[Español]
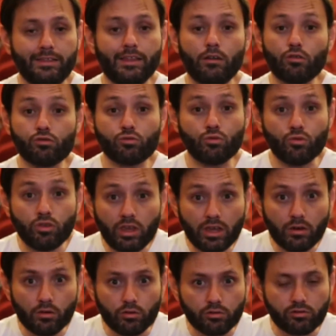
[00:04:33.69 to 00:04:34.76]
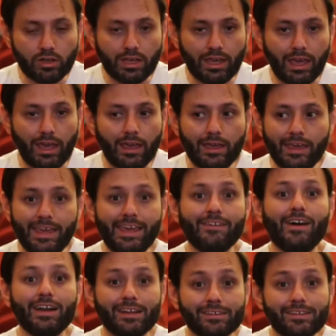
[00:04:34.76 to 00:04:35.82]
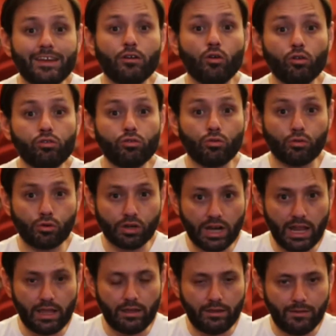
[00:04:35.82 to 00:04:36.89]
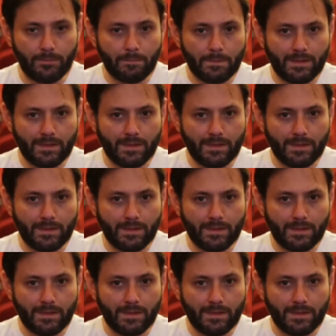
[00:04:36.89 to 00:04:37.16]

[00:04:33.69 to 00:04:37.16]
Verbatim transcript: de los judíos de que iban a ser otro rey